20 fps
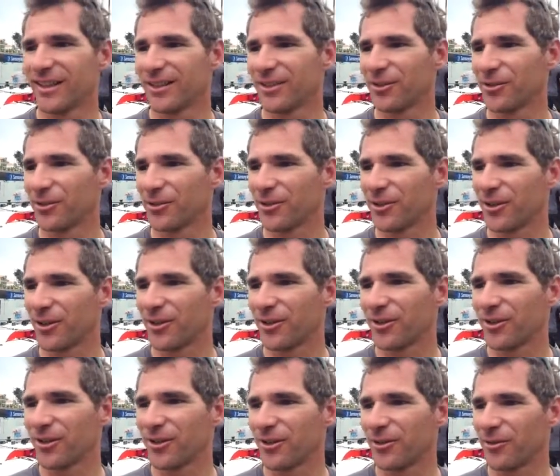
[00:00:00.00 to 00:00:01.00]
Donc
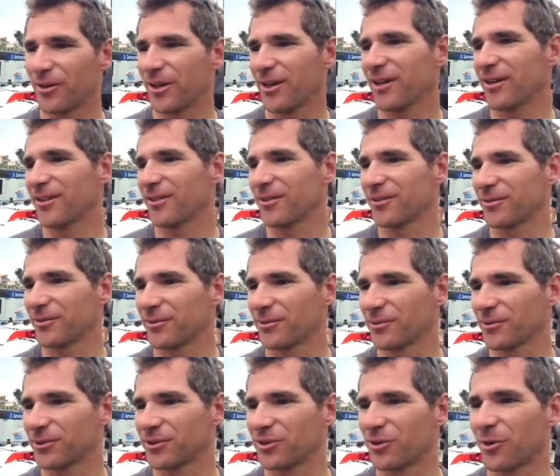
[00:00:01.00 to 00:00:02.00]
euh, voilà,
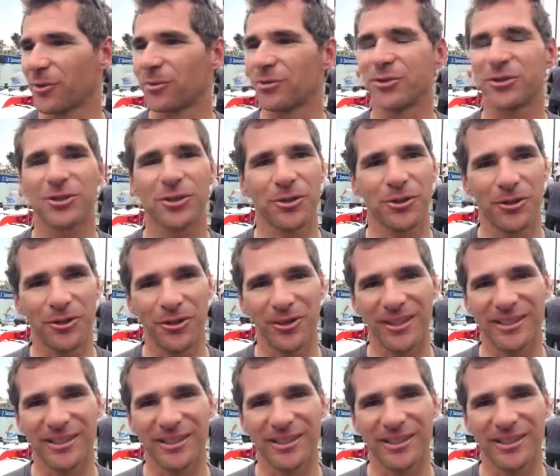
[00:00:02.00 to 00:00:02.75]
on sent en plus que